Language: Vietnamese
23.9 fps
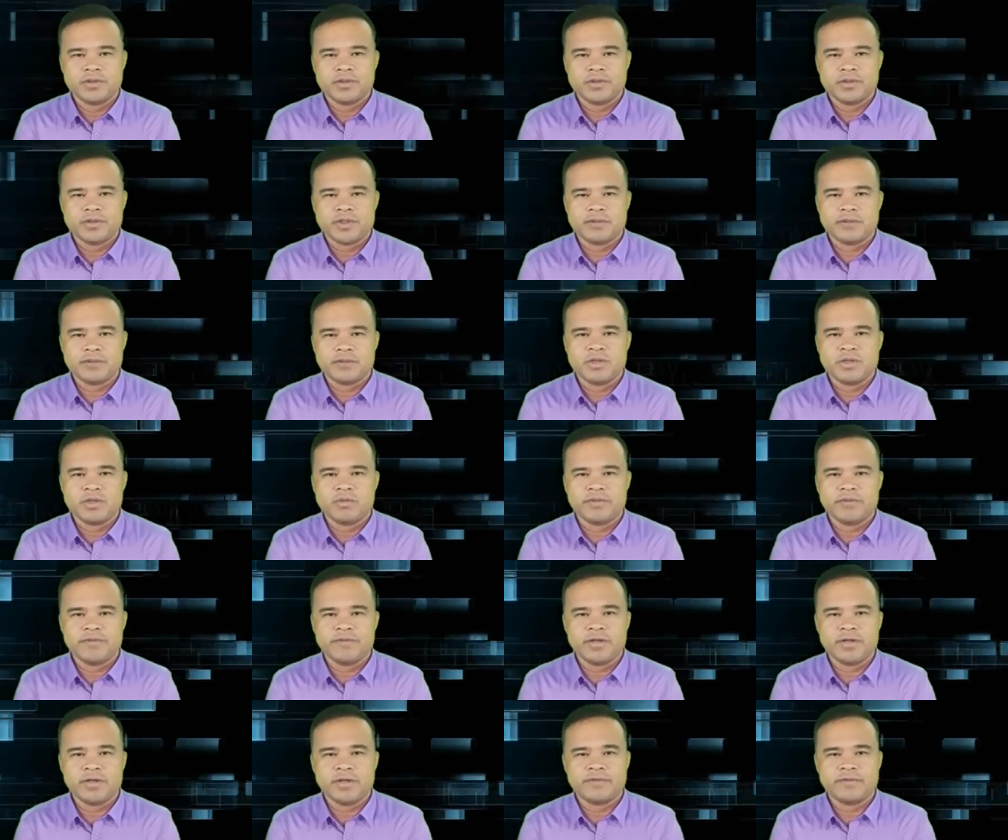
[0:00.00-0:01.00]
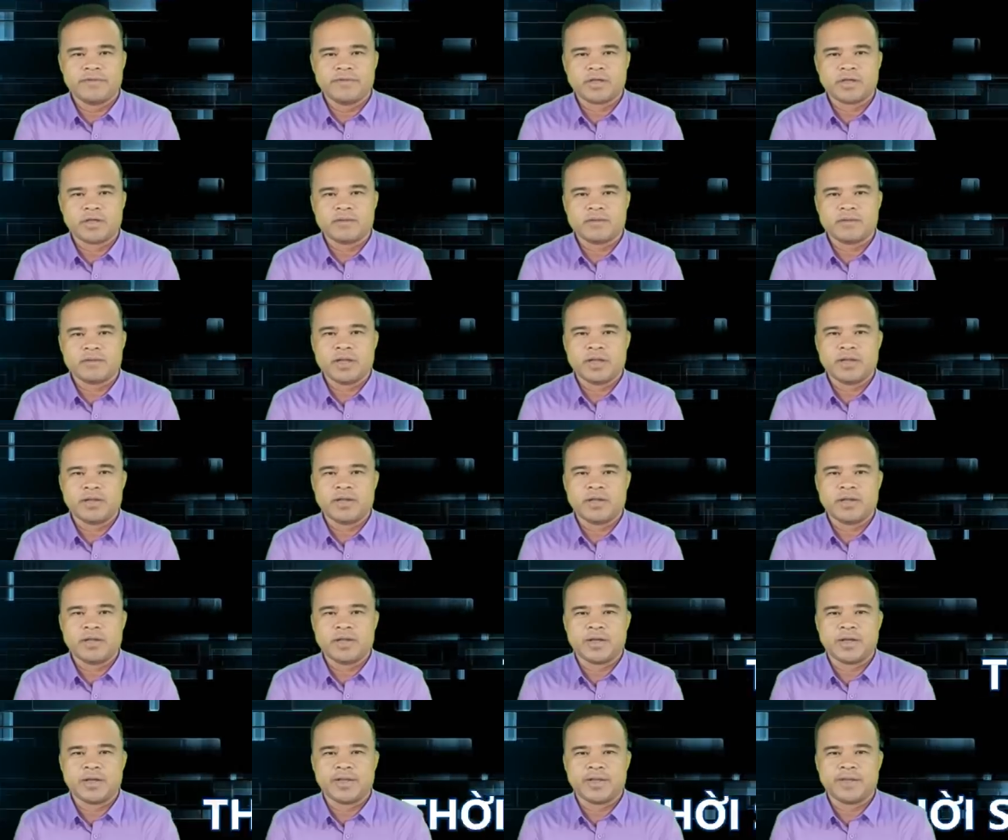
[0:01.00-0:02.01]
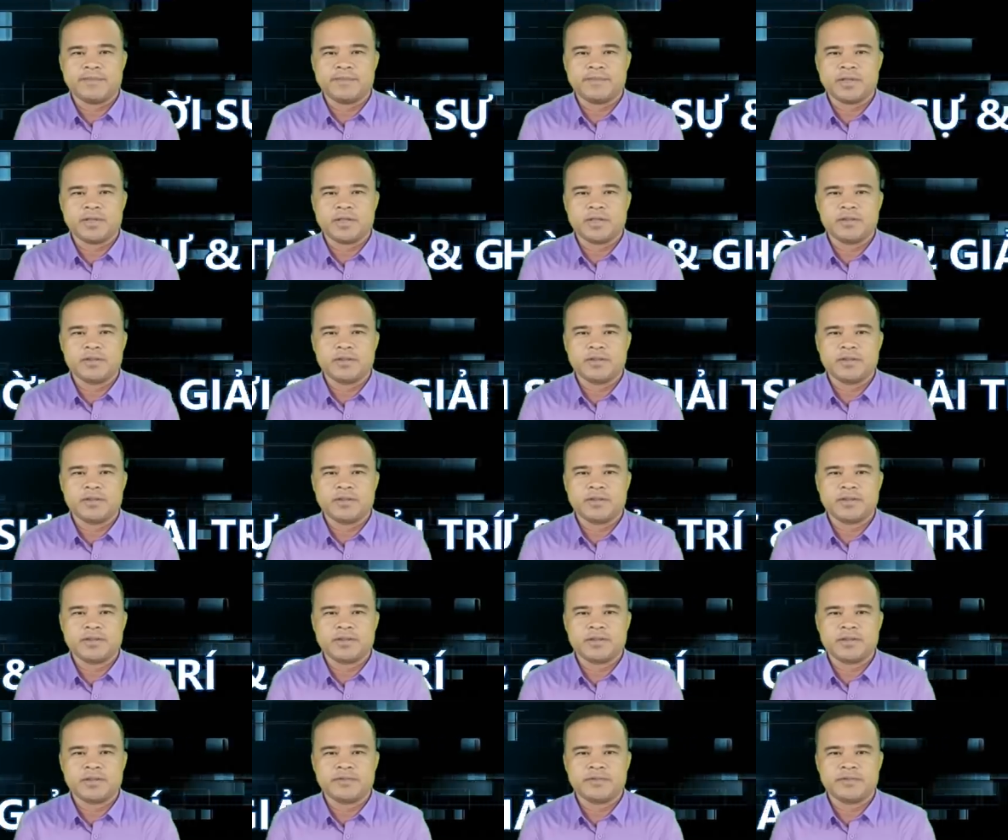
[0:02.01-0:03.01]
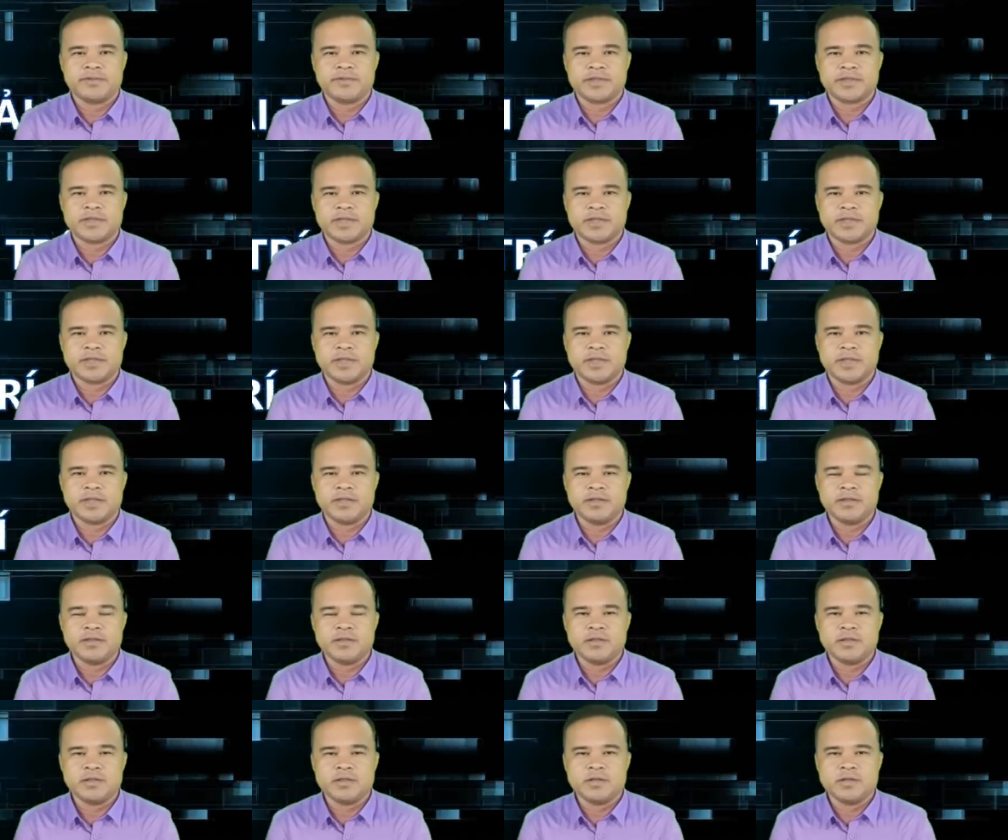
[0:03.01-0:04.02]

Chào mừng quý vị và các bạn đã ghé thăm kênh Thời sự và Giải trí.